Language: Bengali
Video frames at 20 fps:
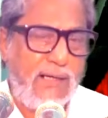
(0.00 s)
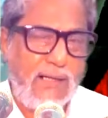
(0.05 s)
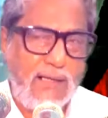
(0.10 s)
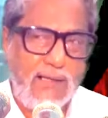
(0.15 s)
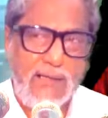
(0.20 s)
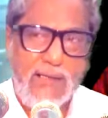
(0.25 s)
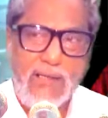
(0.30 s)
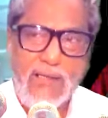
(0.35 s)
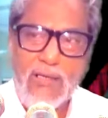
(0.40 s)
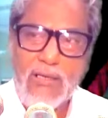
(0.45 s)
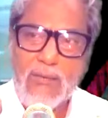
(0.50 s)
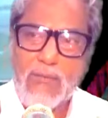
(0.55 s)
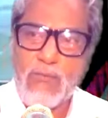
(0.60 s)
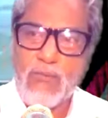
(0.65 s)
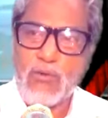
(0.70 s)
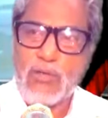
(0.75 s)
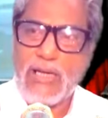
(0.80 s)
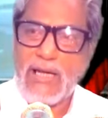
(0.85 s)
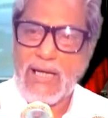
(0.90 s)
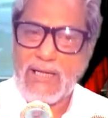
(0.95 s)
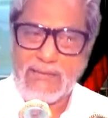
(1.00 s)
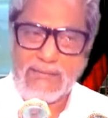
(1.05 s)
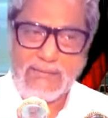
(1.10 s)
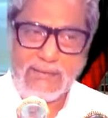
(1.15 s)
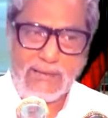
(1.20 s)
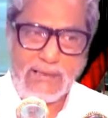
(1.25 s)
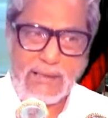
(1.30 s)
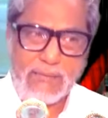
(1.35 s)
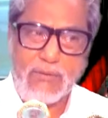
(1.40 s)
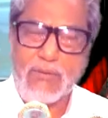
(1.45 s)
দাঁড়ান বুকে হাত
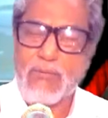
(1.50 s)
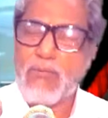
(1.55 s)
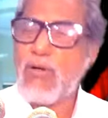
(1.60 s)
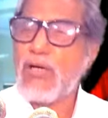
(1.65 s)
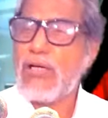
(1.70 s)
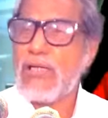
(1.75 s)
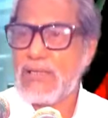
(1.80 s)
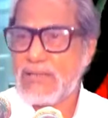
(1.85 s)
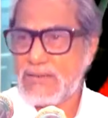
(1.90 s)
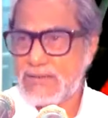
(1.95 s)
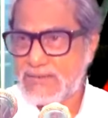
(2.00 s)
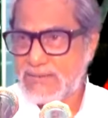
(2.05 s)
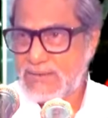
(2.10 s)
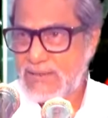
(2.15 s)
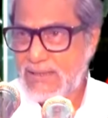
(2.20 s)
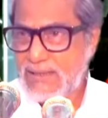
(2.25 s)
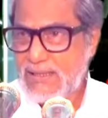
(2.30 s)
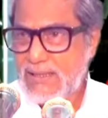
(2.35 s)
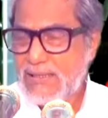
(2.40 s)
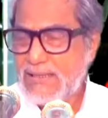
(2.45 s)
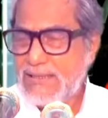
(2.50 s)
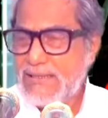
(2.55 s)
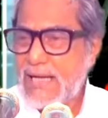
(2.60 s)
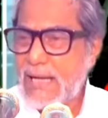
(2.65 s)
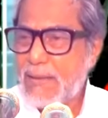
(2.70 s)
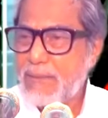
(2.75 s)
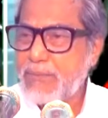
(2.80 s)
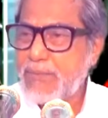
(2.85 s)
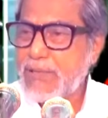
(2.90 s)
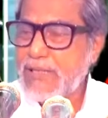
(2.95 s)
দেন এবং বলেন যে
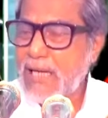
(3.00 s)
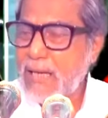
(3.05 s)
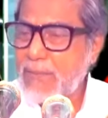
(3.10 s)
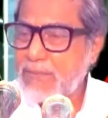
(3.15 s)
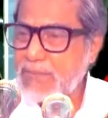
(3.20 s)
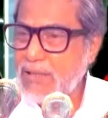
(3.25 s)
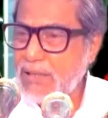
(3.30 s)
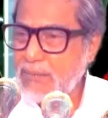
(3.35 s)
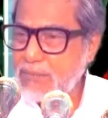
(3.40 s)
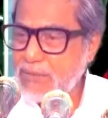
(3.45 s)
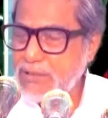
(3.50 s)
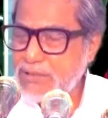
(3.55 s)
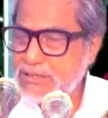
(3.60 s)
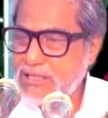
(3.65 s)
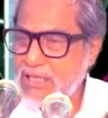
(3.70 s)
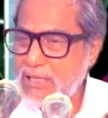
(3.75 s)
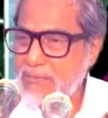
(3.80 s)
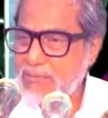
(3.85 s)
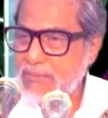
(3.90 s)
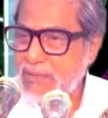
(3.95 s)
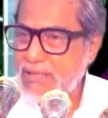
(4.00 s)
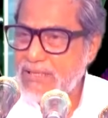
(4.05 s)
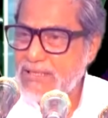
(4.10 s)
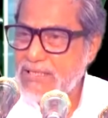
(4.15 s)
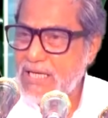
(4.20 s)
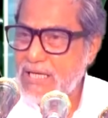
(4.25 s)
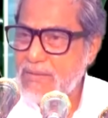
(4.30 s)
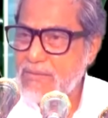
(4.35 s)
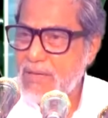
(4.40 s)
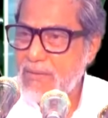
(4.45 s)
আপনি আপনার পীর সাহেবকে
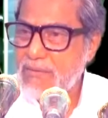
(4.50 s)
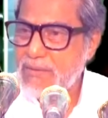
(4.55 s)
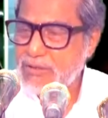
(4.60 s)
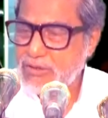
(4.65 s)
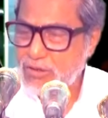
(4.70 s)
যেইভাবে